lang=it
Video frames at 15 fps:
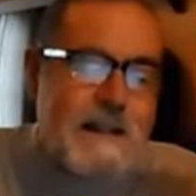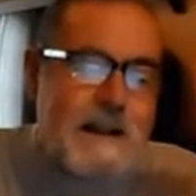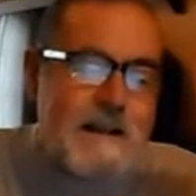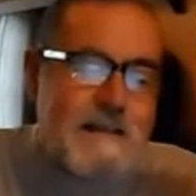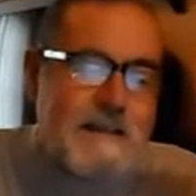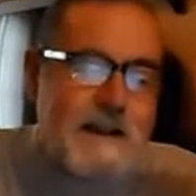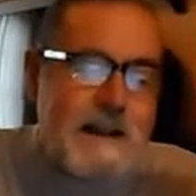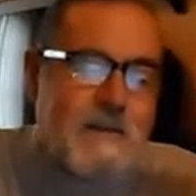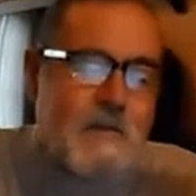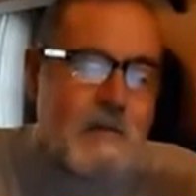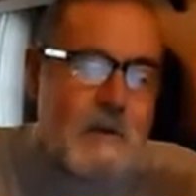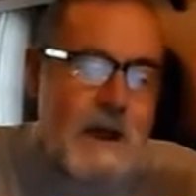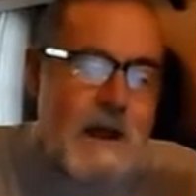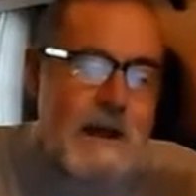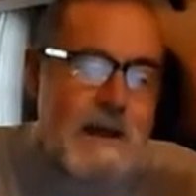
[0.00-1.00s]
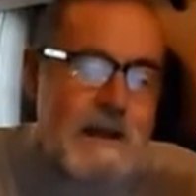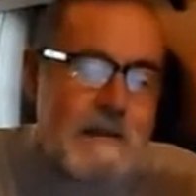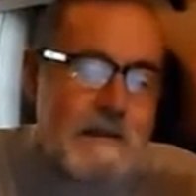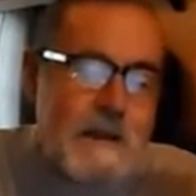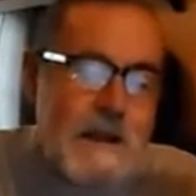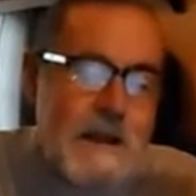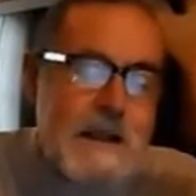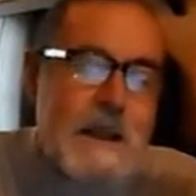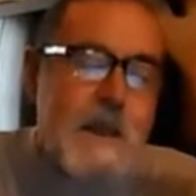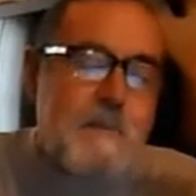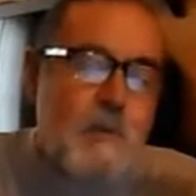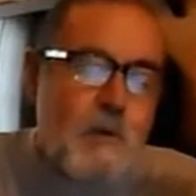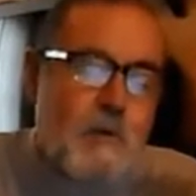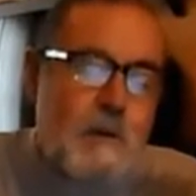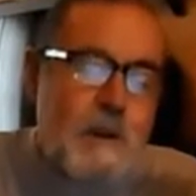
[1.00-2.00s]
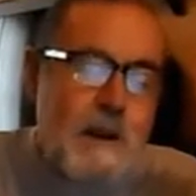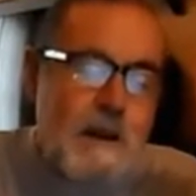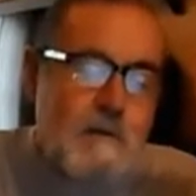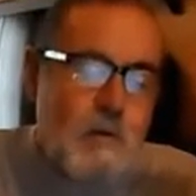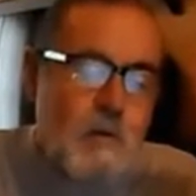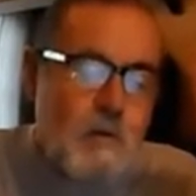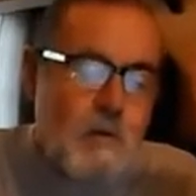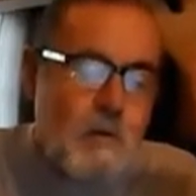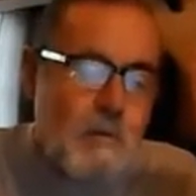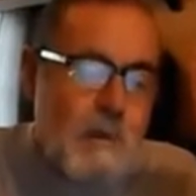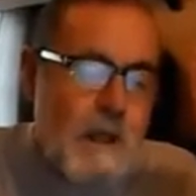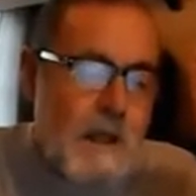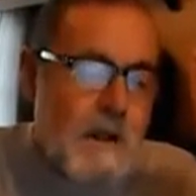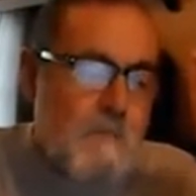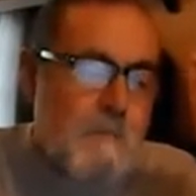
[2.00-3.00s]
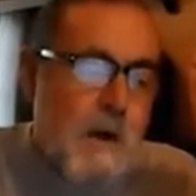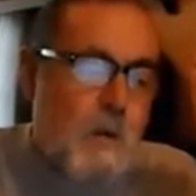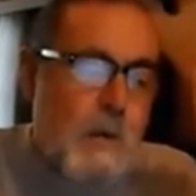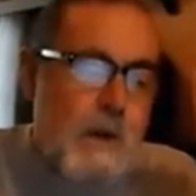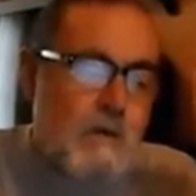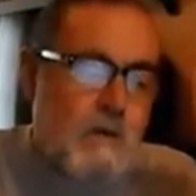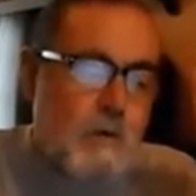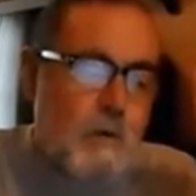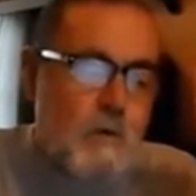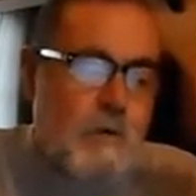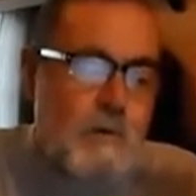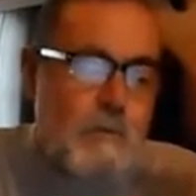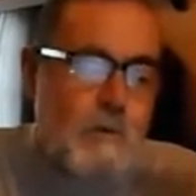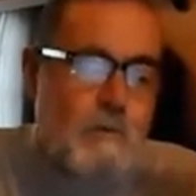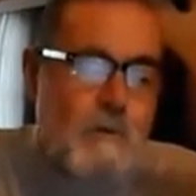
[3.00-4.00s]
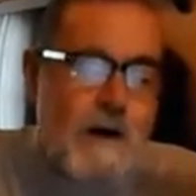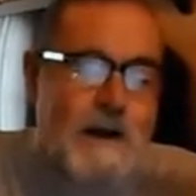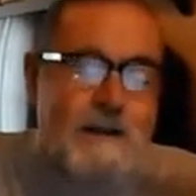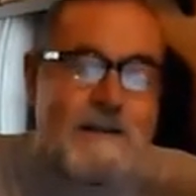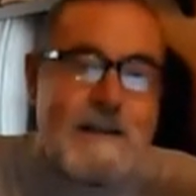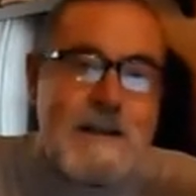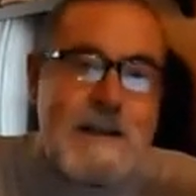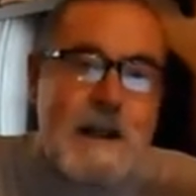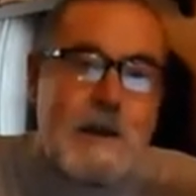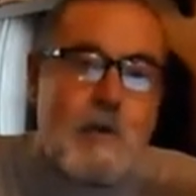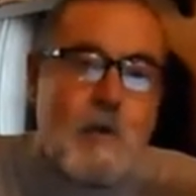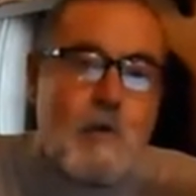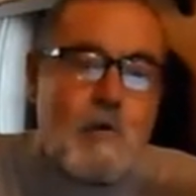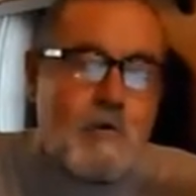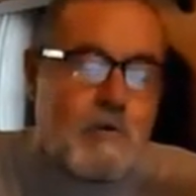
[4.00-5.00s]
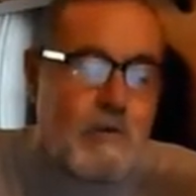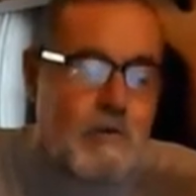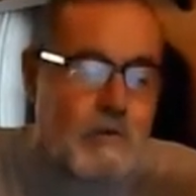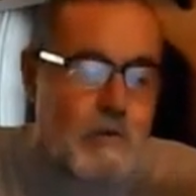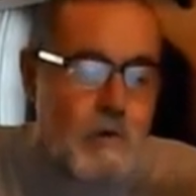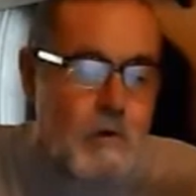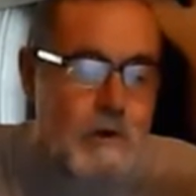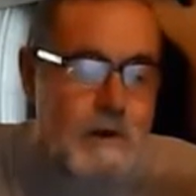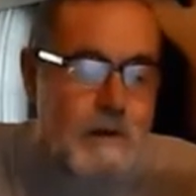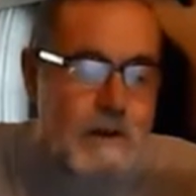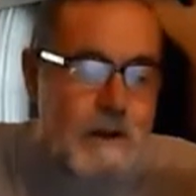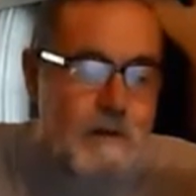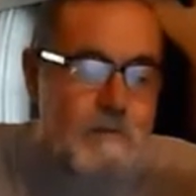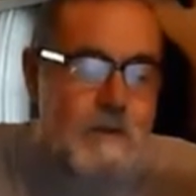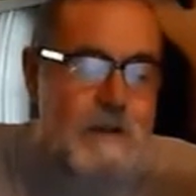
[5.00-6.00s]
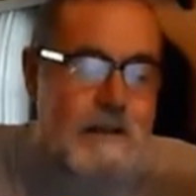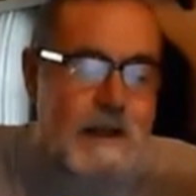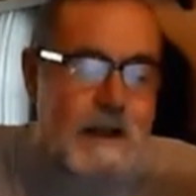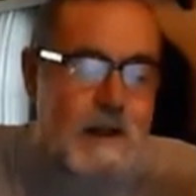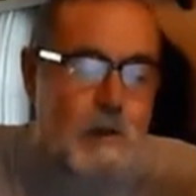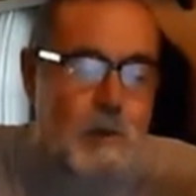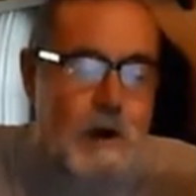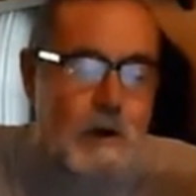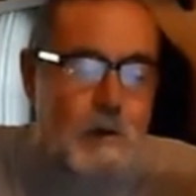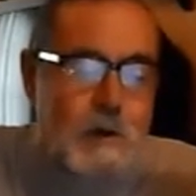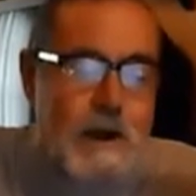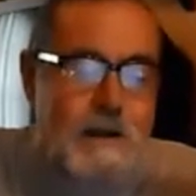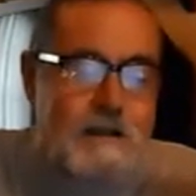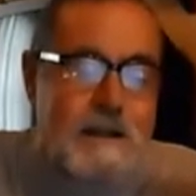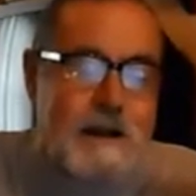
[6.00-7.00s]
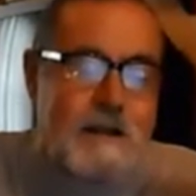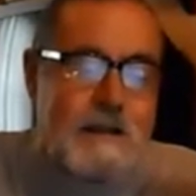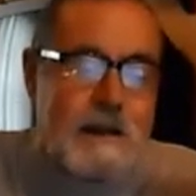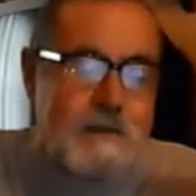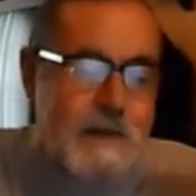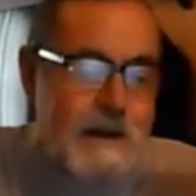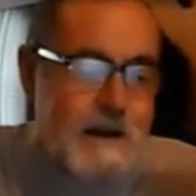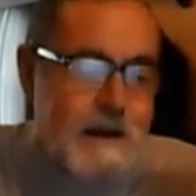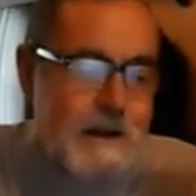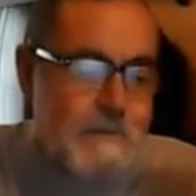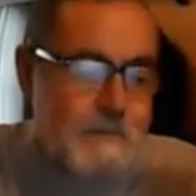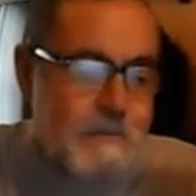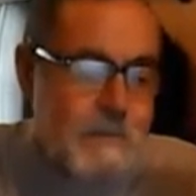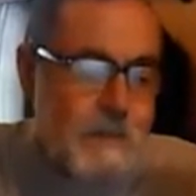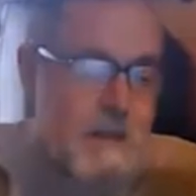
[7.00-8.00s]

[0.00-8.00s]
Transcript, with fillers: interessi nazionali che i posti di lavoro, ma questo non si può fare assegnando concessioni vita naturale durante le trivelle.